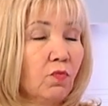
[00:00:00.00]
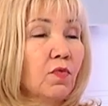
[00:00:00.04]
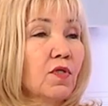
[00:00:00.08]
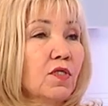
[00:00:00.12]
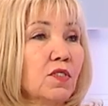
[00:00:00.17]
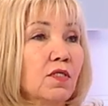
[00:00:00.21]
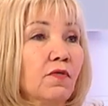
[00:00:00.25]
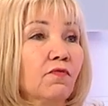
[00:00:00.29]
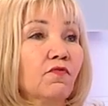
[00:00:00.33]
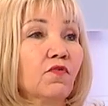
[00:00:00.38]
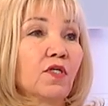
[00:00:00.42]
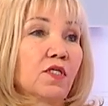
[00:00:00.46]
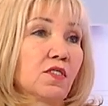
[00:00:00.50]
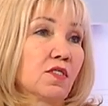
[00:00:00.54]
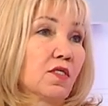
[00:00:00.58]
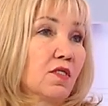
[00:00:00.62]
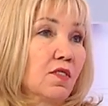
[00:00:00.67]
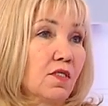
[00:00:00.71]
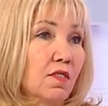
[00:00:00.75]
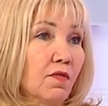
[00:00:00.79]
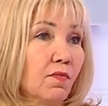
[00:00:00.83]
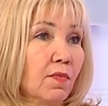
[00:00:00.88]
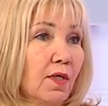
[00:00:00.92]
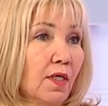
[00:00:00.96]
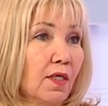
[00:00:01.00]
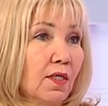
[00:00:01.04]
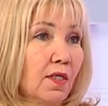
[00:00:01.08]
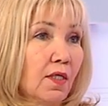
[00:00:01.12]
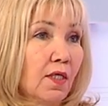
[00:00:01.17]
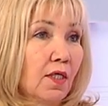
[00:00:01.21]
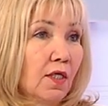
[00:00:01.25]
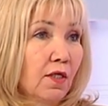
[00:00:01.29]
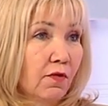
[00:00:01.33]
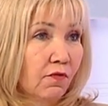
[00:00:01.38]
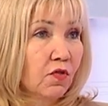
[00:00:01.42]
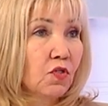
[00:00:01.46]
образом выразить себя,
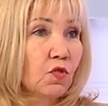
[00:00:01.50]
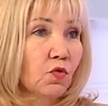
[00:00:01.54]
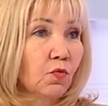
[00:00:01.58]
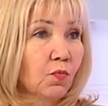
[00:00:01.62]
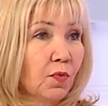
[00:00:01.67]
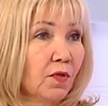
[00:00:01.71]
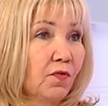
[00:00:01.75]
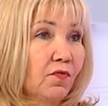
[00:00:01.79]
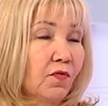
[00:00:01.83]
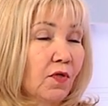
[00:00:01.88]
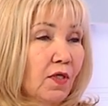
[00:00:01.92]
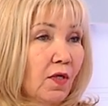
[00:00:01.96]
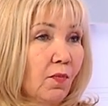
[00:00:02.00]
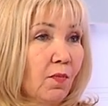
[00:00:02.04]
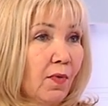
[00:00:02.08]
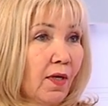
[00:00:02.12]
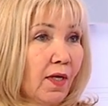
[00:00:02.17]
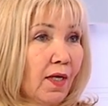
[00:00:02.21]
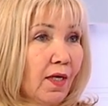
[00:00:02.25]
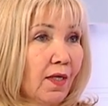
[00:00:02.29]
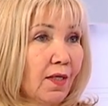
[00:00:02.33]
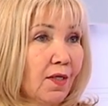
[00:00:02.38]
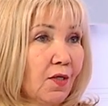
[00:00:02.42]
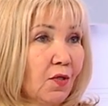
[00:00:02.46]
выступить в Кремле.